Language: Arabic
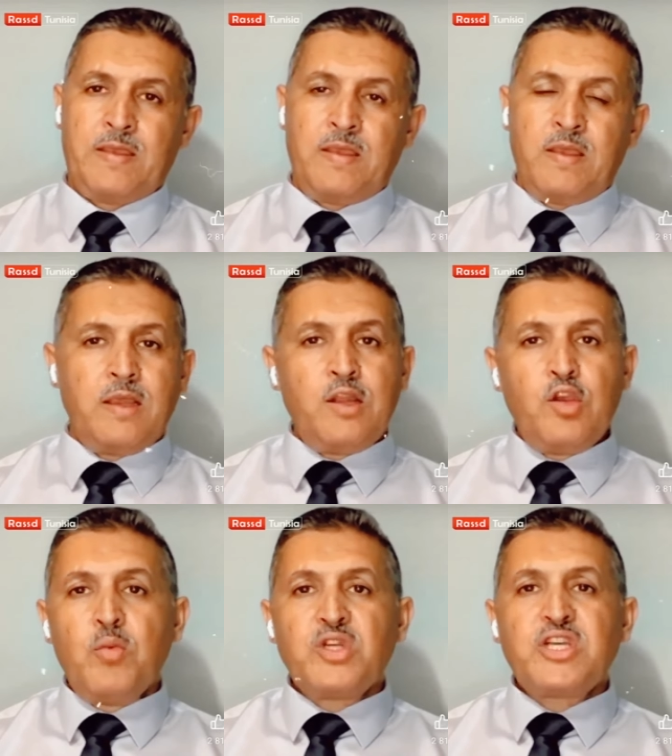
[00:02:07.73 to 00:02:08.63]

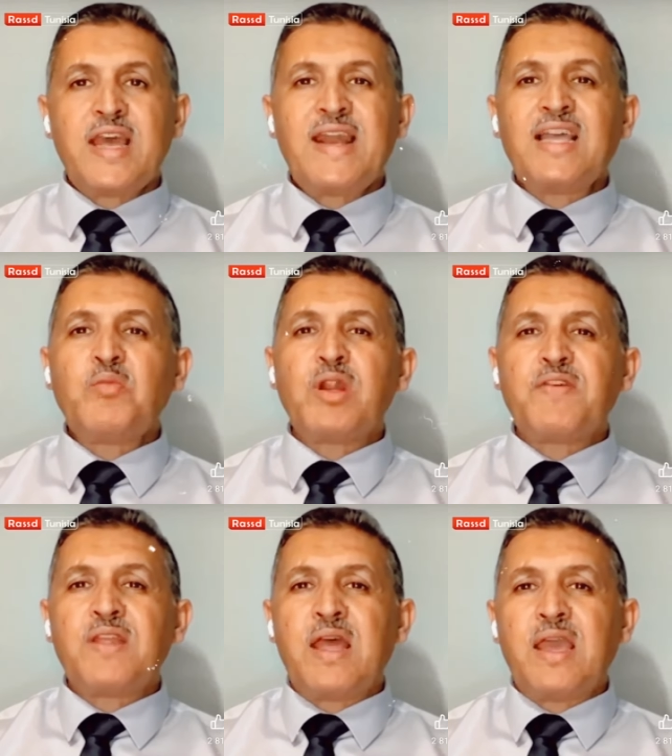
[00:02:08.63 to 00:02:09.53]
اليوم وجهنا عدد
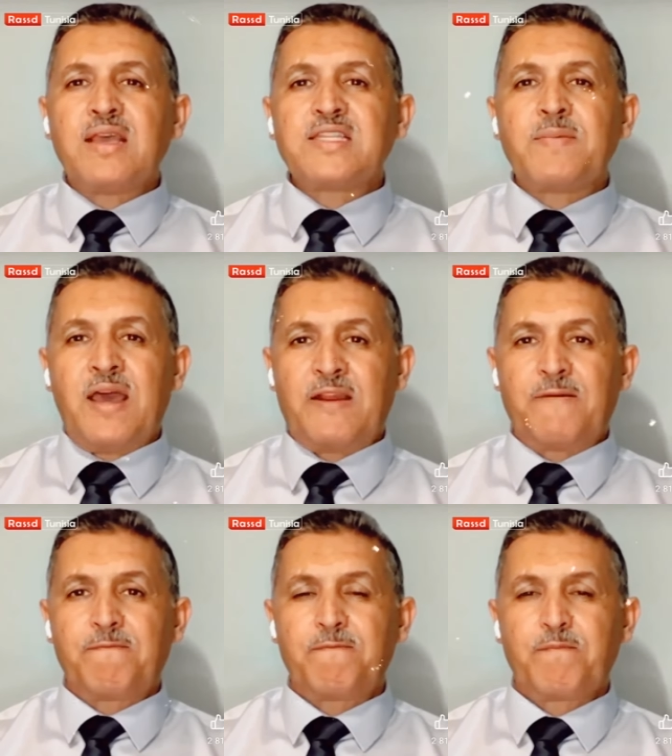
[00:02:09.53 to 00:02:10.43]
منفذ الهيئة صباحا
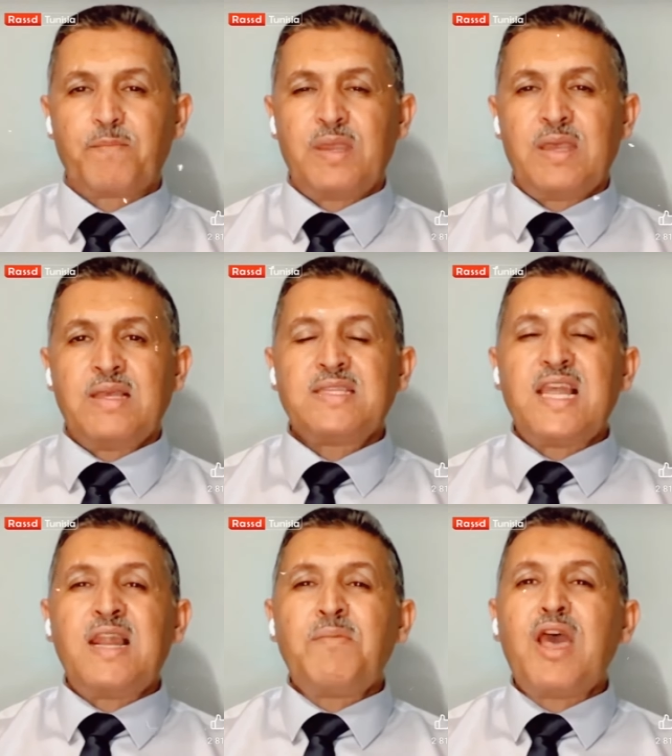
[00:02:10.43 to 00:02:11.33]

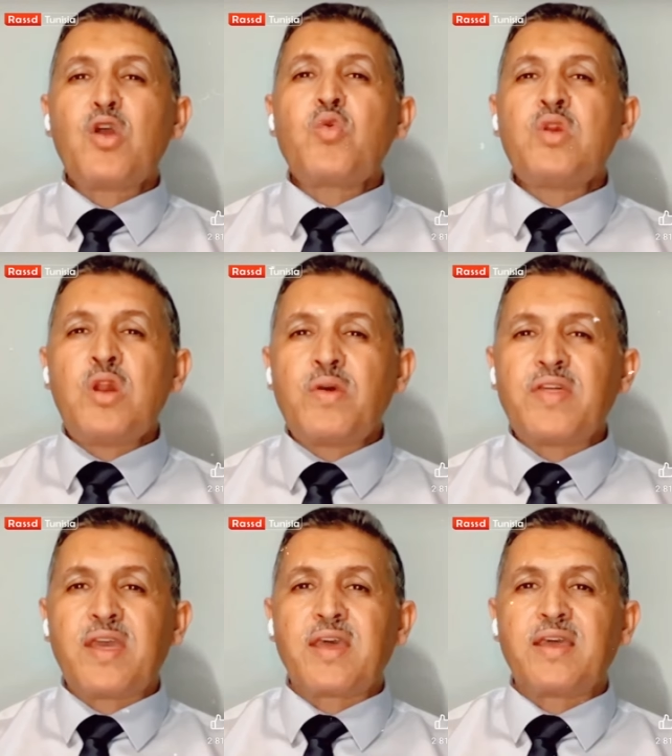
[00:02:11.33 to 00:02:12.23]
سلمناها كل
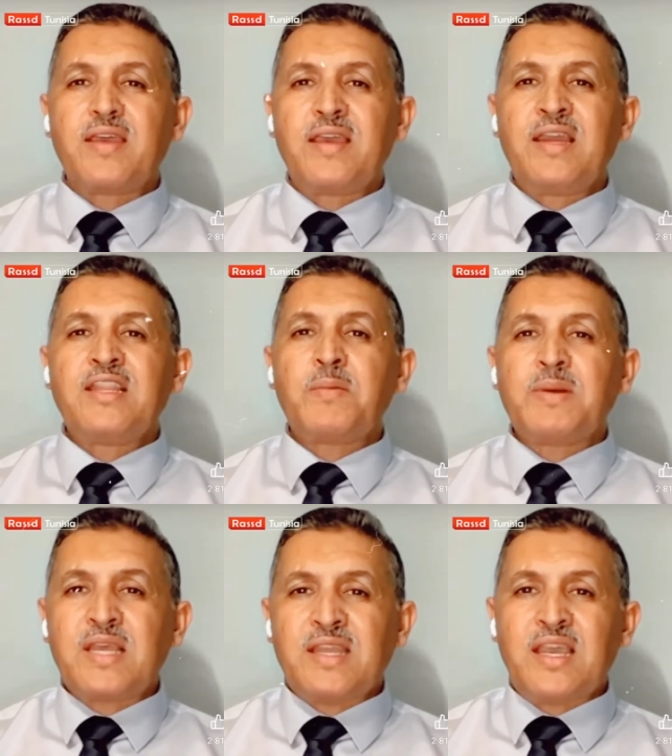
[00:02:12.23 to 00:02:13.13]
الوثائق اللي
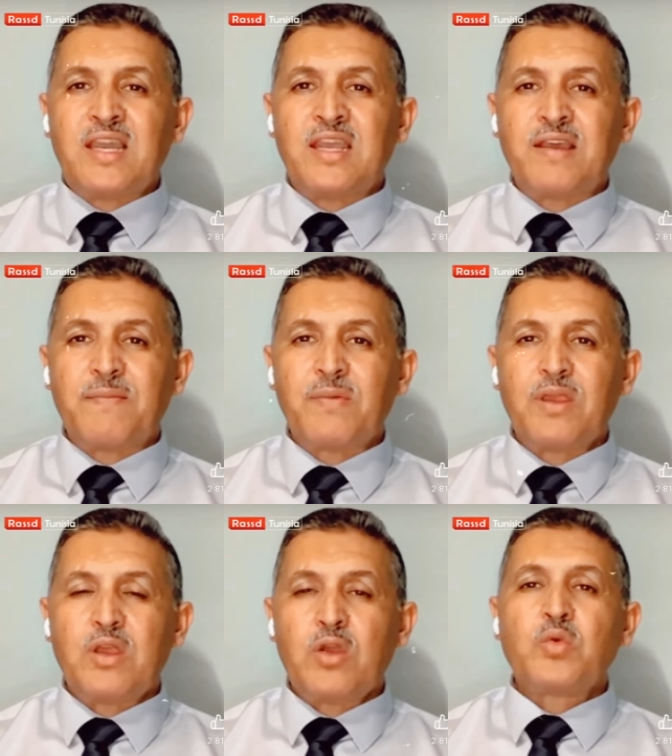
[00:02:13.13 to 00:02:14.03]
طلبتها الداخلية
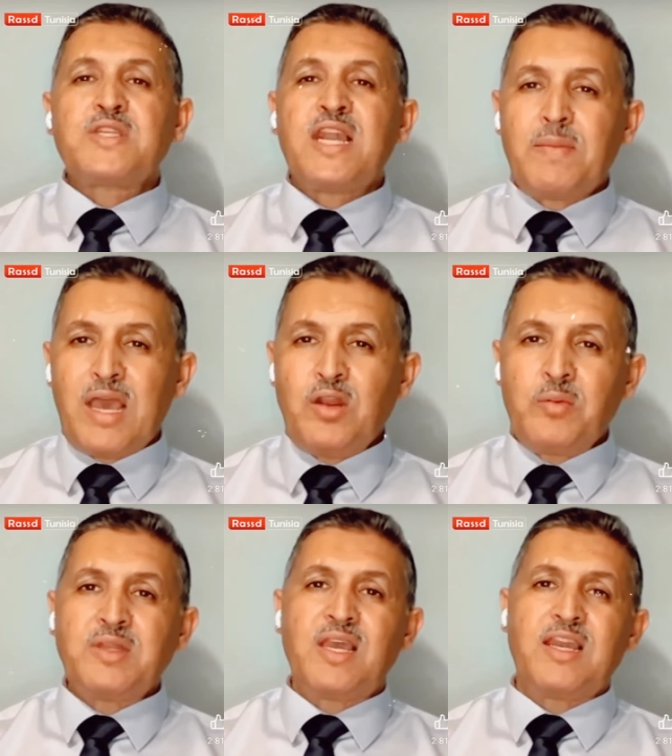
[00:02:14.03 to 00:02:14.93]
وسلمناها اليوم
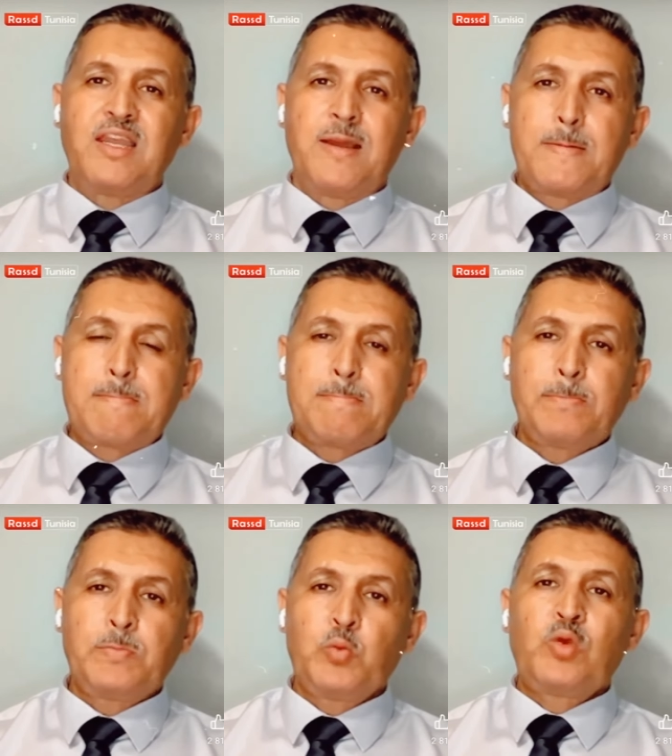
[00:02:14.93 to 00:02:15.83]
للداخلية
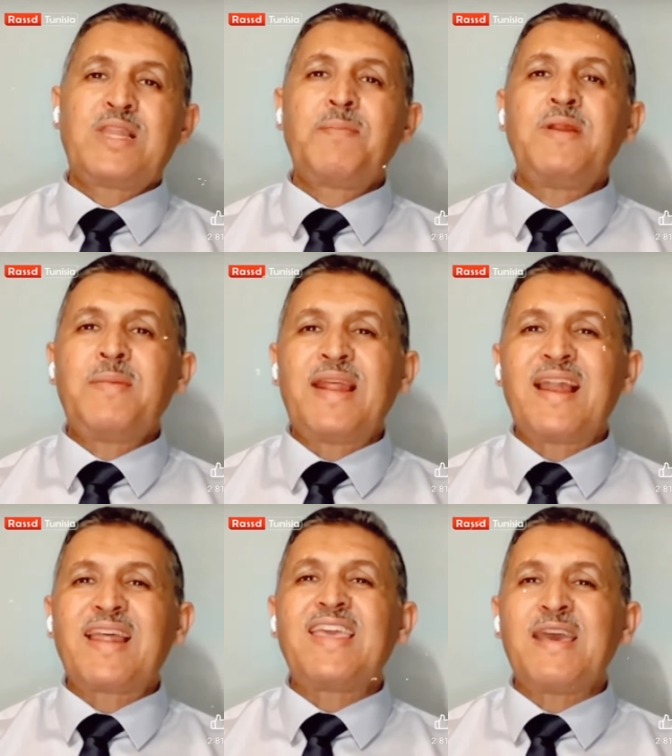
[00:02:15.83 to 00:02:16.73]
وطلبنا منها
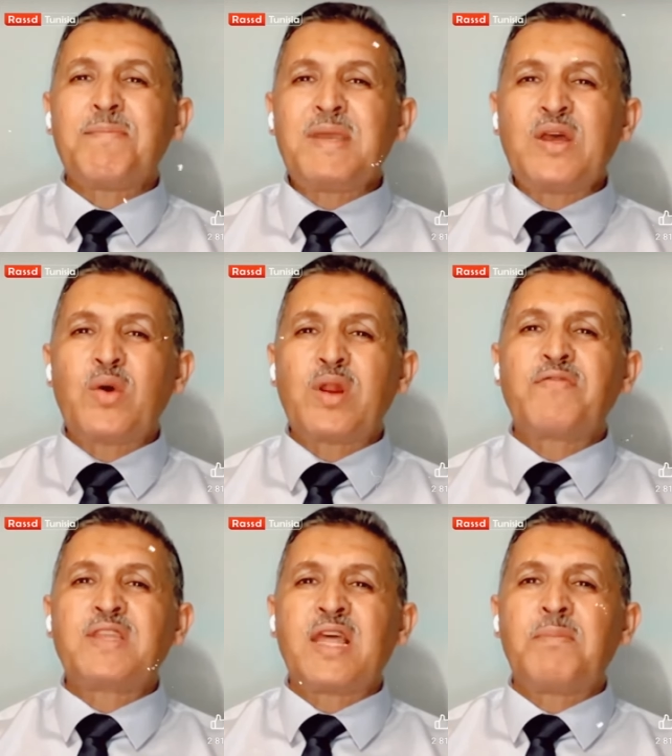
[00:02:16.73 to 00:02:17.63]
القيام بدورها
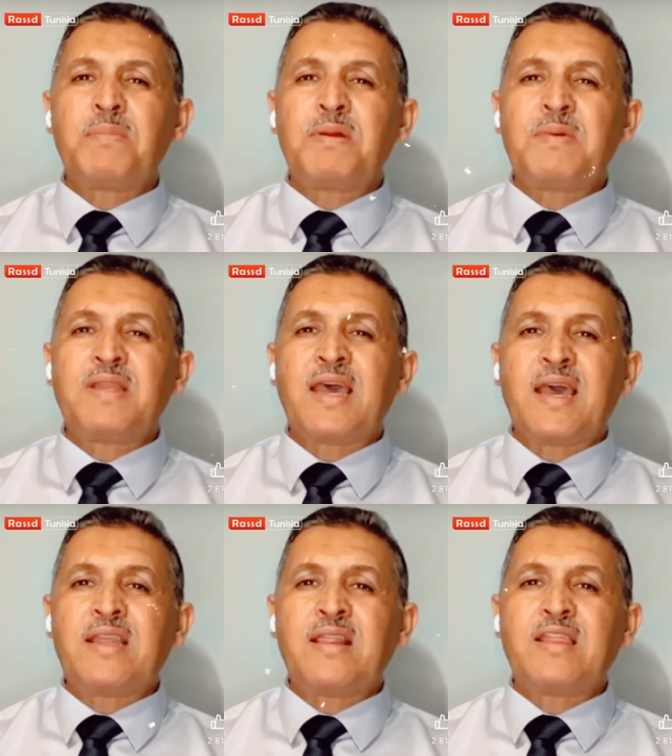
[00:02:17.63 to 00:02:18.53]
في طلب البطاقة
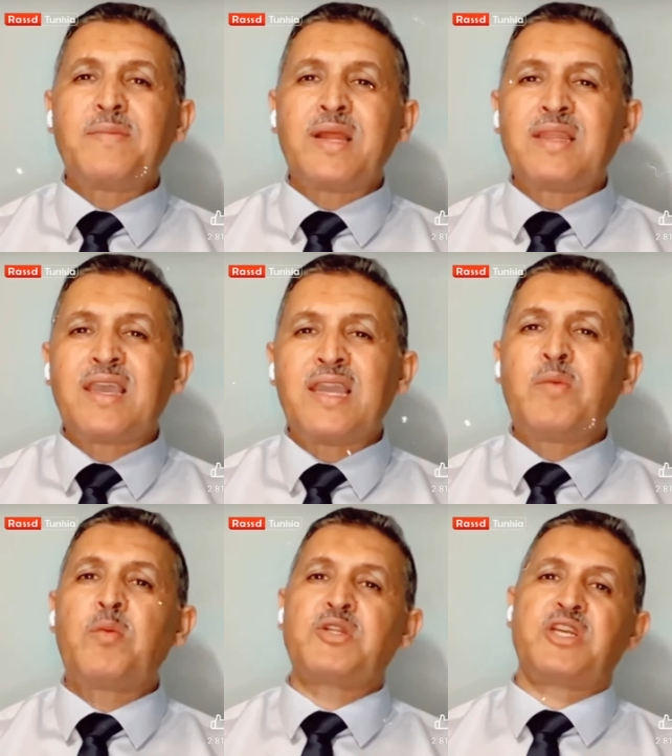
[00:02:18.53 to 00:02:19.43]
عدد ثلاثة من الداخلية
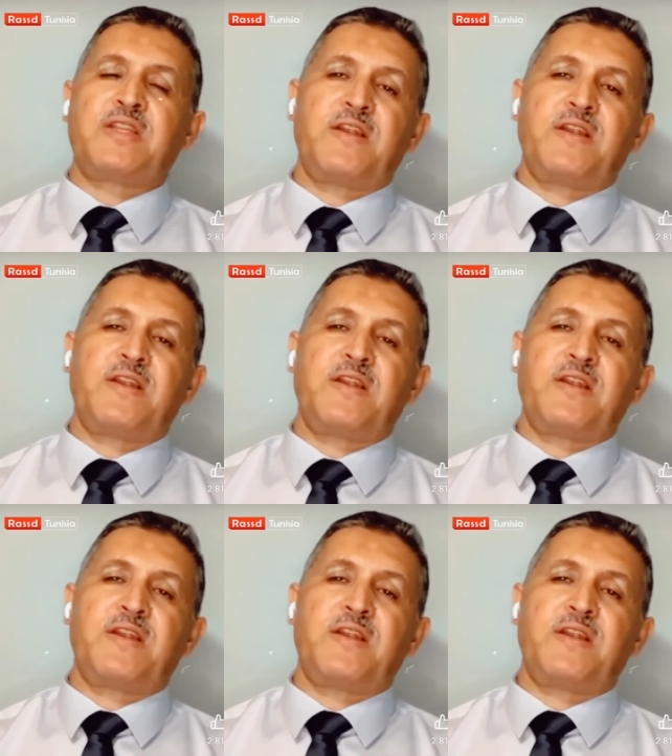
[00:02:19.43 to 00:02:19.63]
مباشرة